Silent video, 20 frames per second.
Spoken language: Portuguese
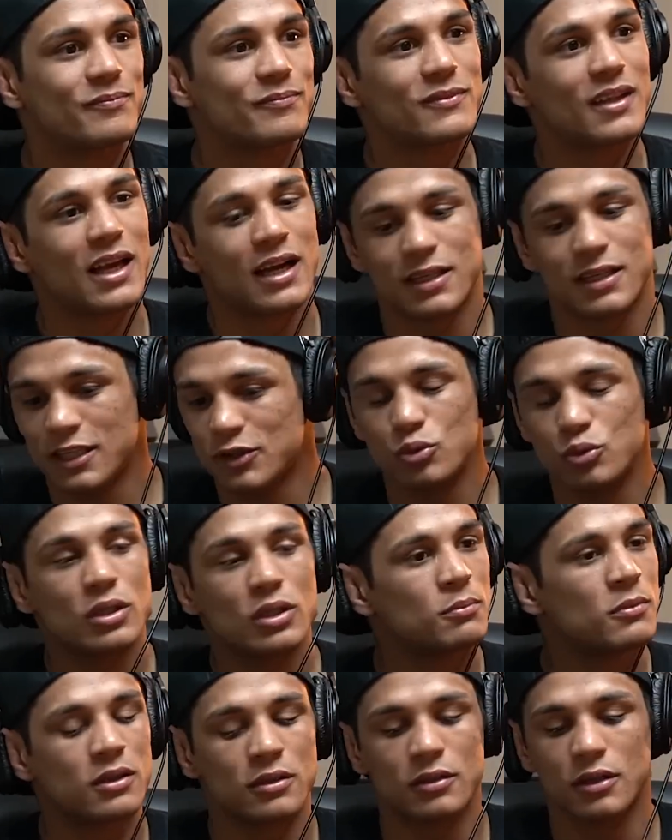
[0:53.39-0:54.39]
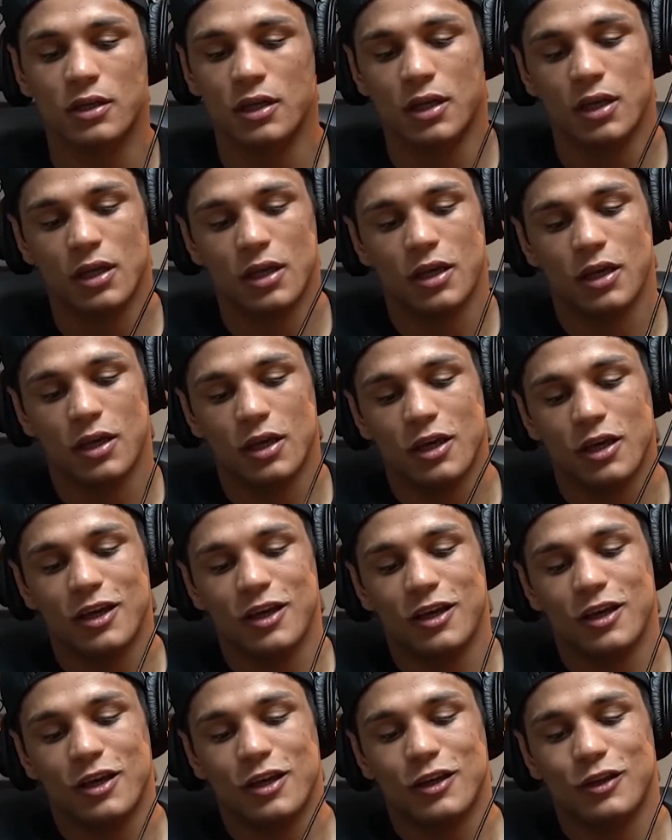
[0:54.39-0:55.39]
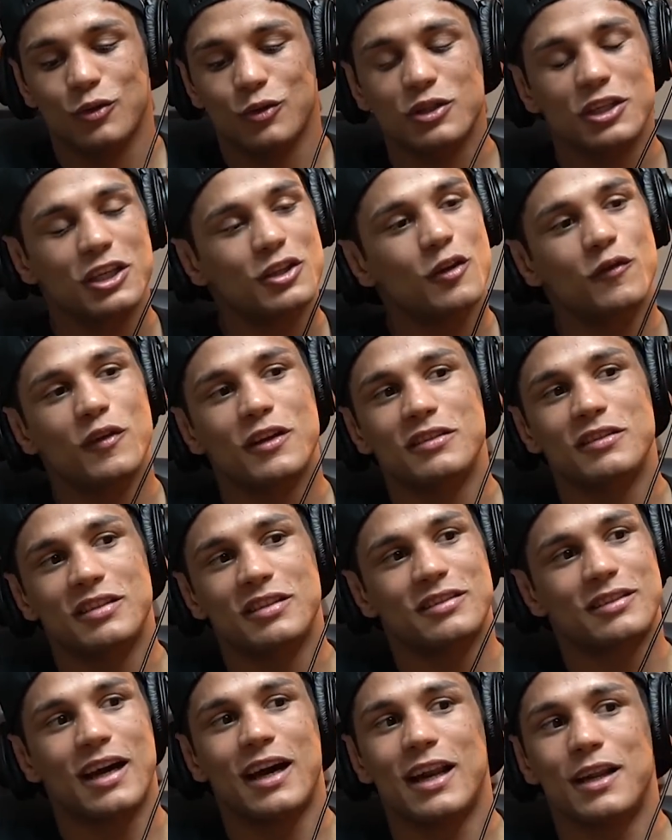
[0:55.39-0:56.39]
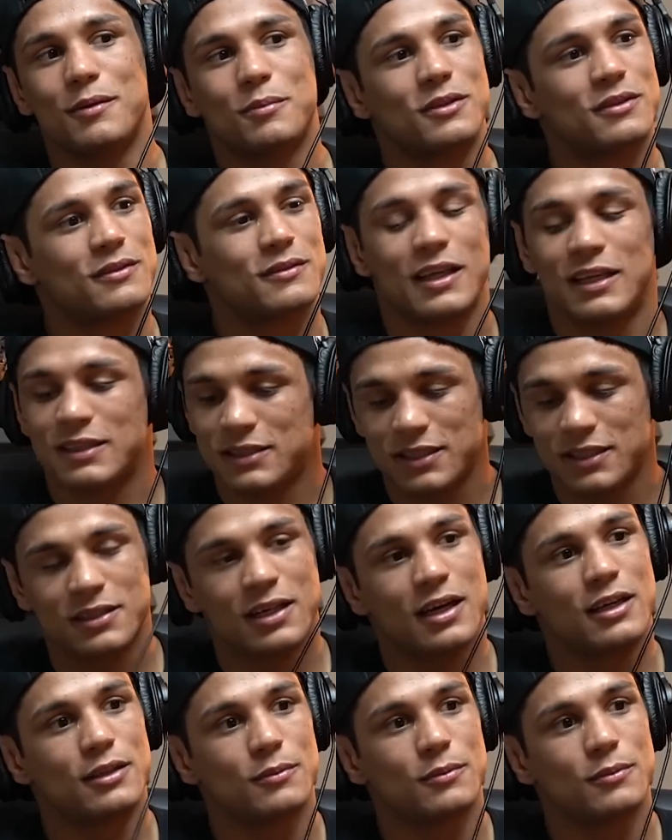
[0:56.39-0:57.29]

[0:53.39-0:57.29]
Aquilo tudo. Mano, tudo que tu vê desses caras, mano, é treinado.